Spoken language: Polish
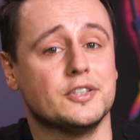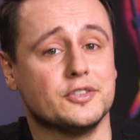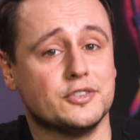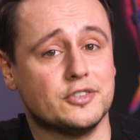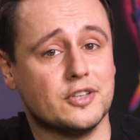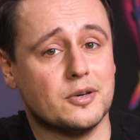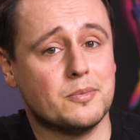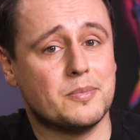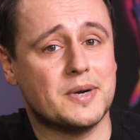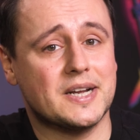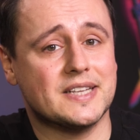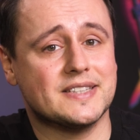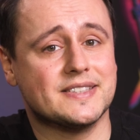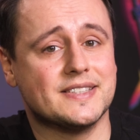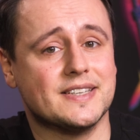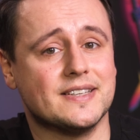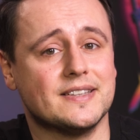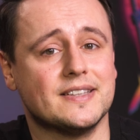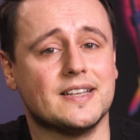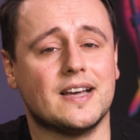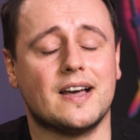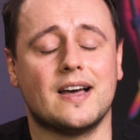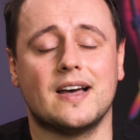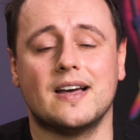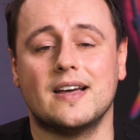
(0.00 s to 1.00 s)
dobra
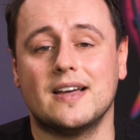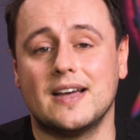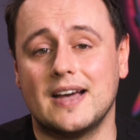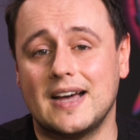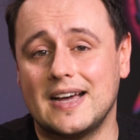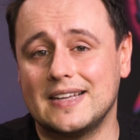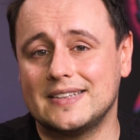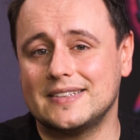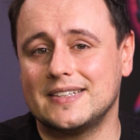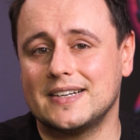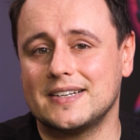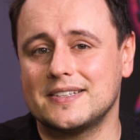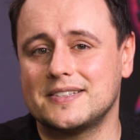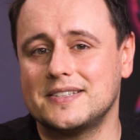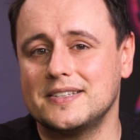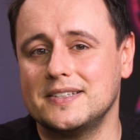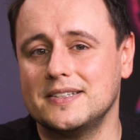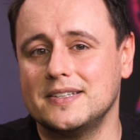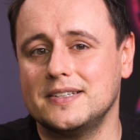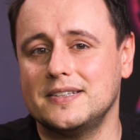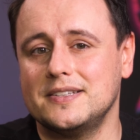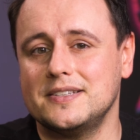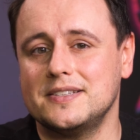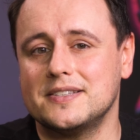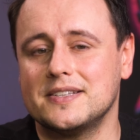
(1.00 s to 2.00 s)
cena,
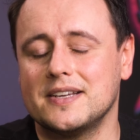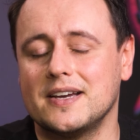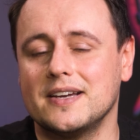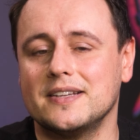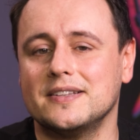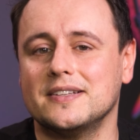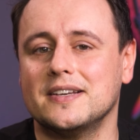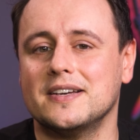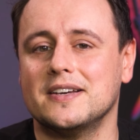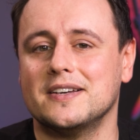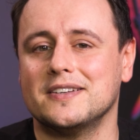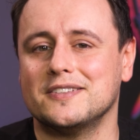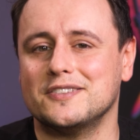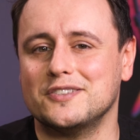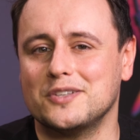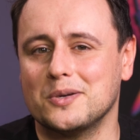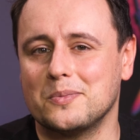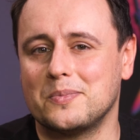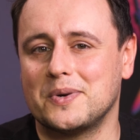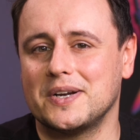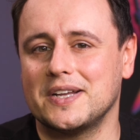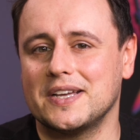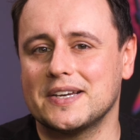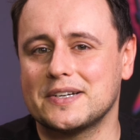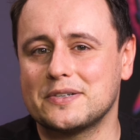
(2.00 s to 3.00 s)
atrakcyjny design,
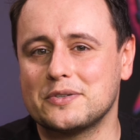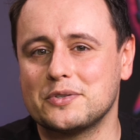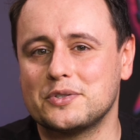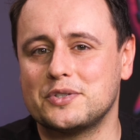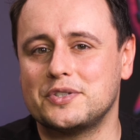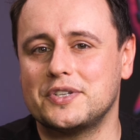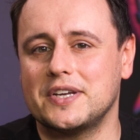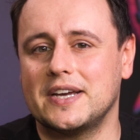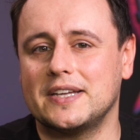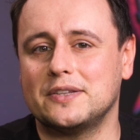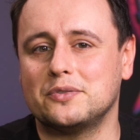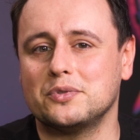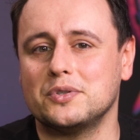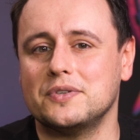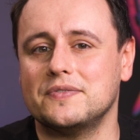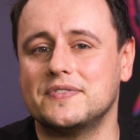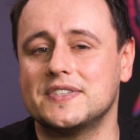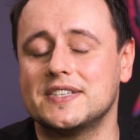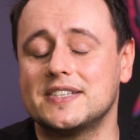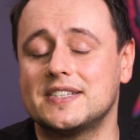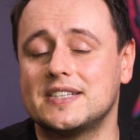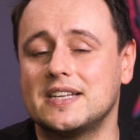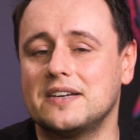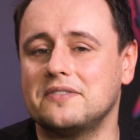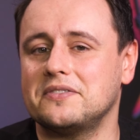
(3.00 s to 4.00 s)
dobrej jakości etui w
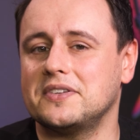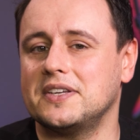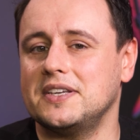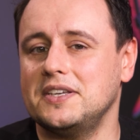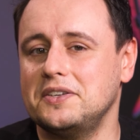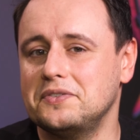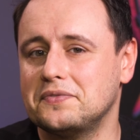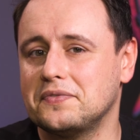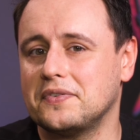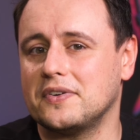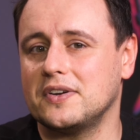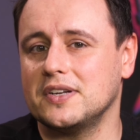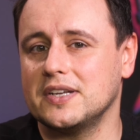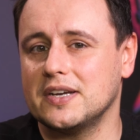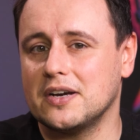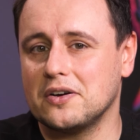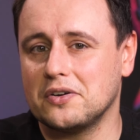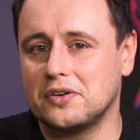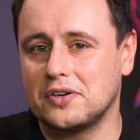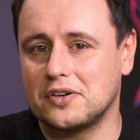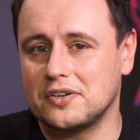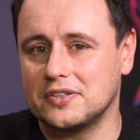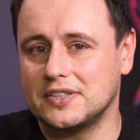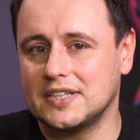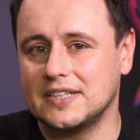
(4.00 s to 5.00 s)
zestawie i folia
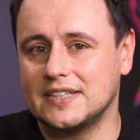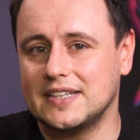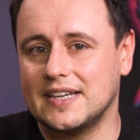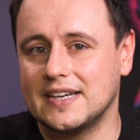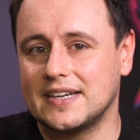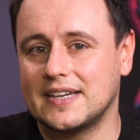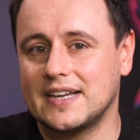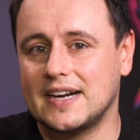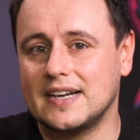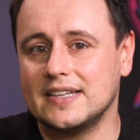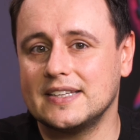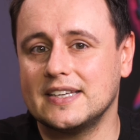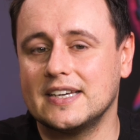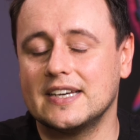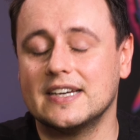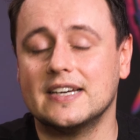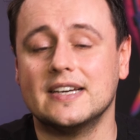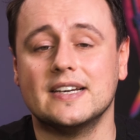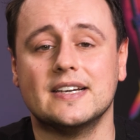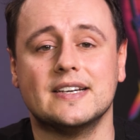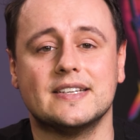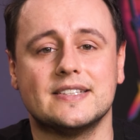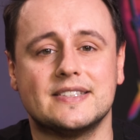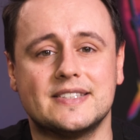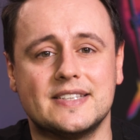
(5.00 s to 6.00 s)
ochronna na ekranie,
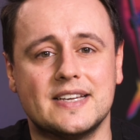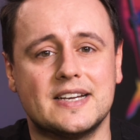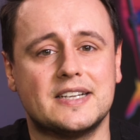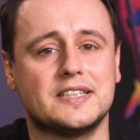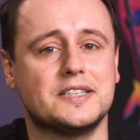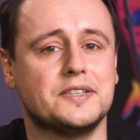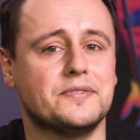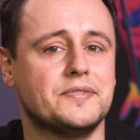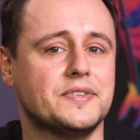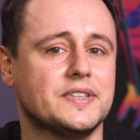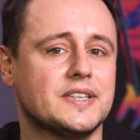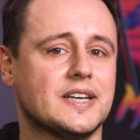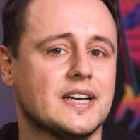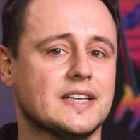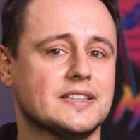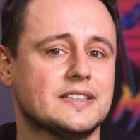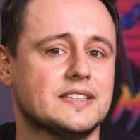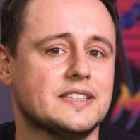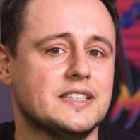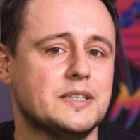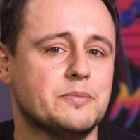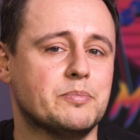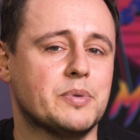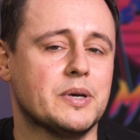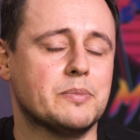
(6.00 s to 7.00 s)

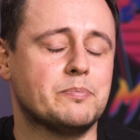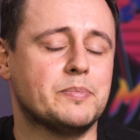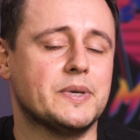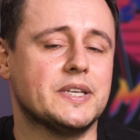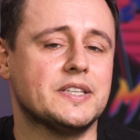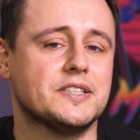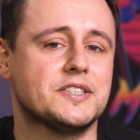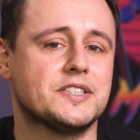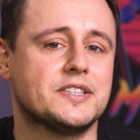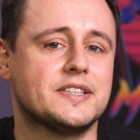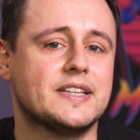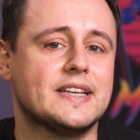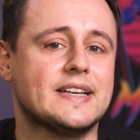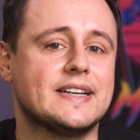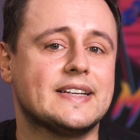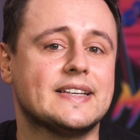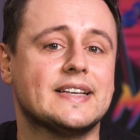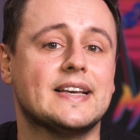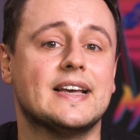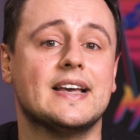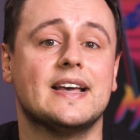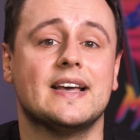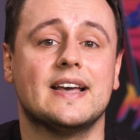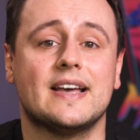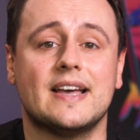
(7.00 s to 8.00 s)
certyfikat
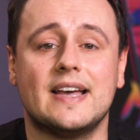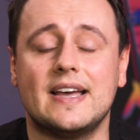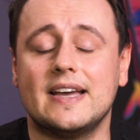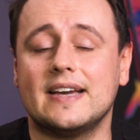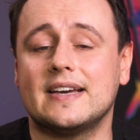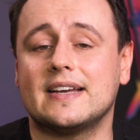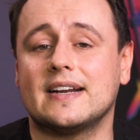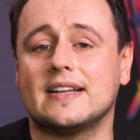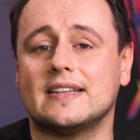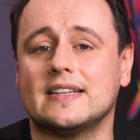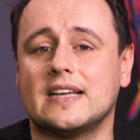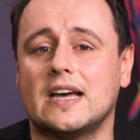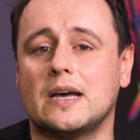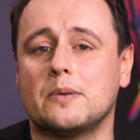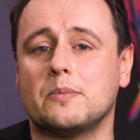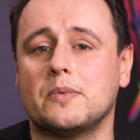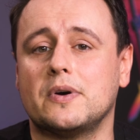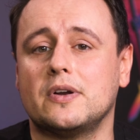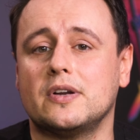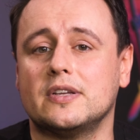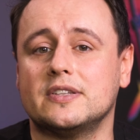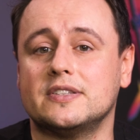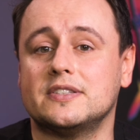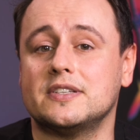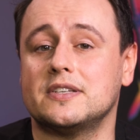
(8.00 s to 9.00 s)
IP54, ekran
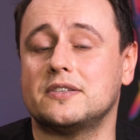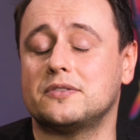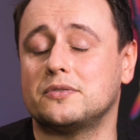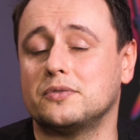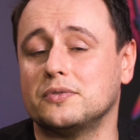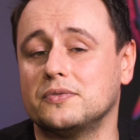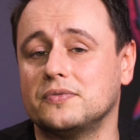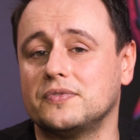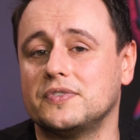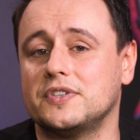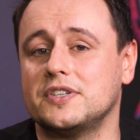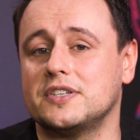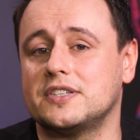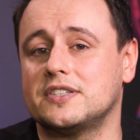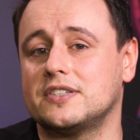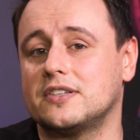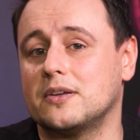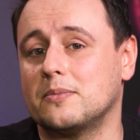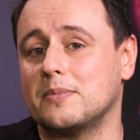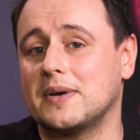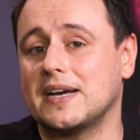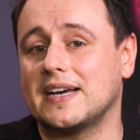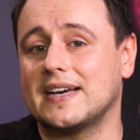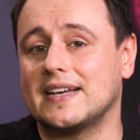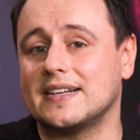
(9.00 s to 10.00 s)
AMOLED ze
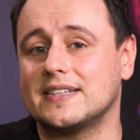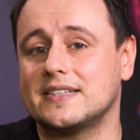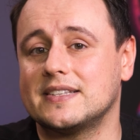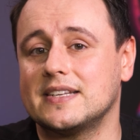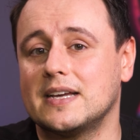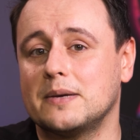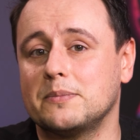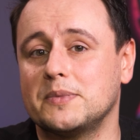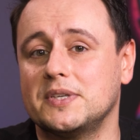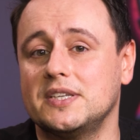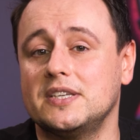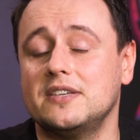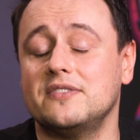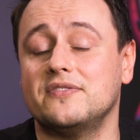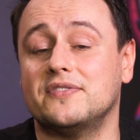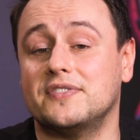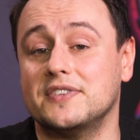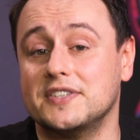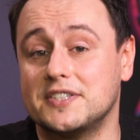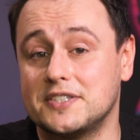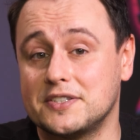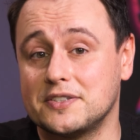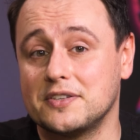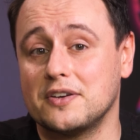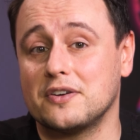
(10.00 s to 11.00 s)
120 Hz i
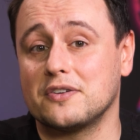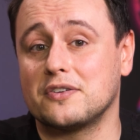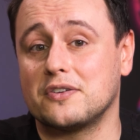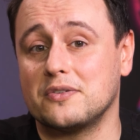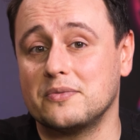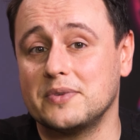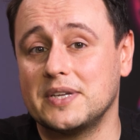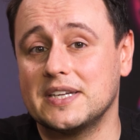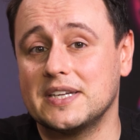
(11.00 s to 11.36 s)
wysoką